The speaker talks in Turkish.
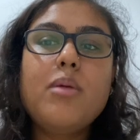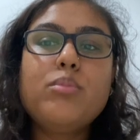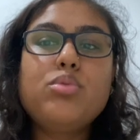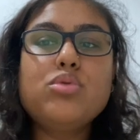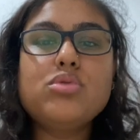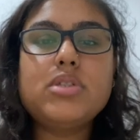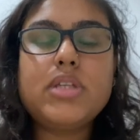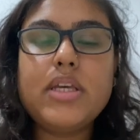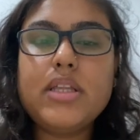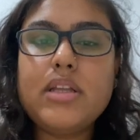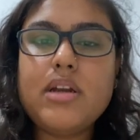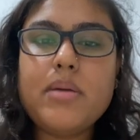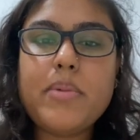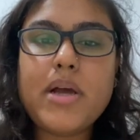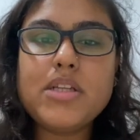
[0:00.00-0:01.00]
Bu
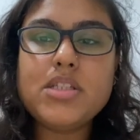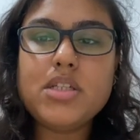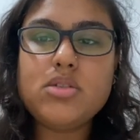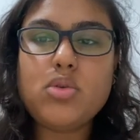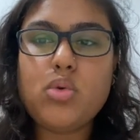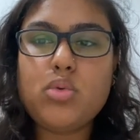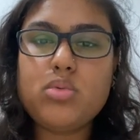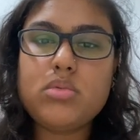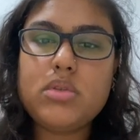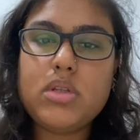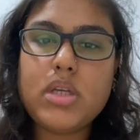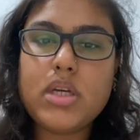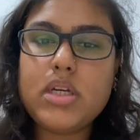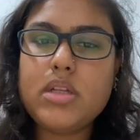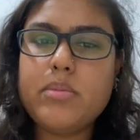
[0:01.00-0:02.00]
sayılara bence çok
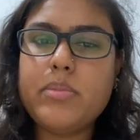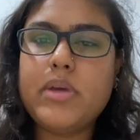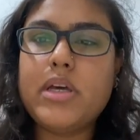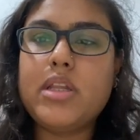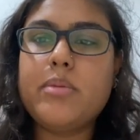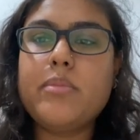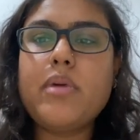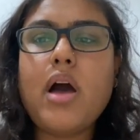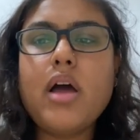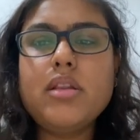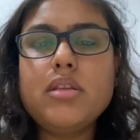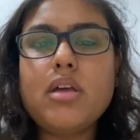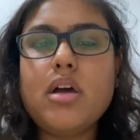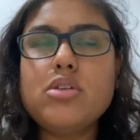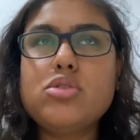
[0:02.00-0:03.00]
takılmayalım.
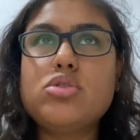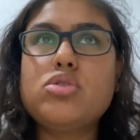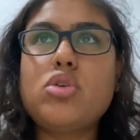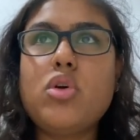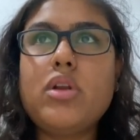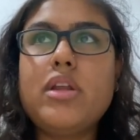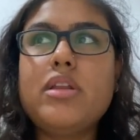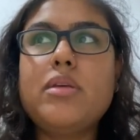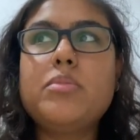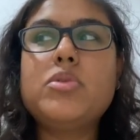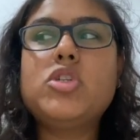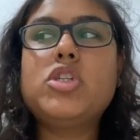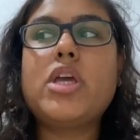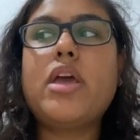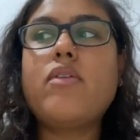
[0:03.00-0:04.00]
Hatta şöyle de bir
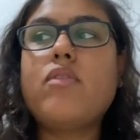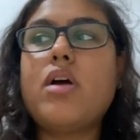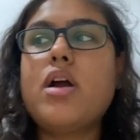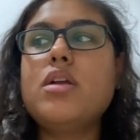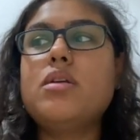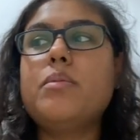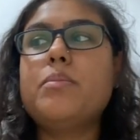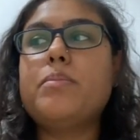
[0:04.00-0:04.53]
şey var.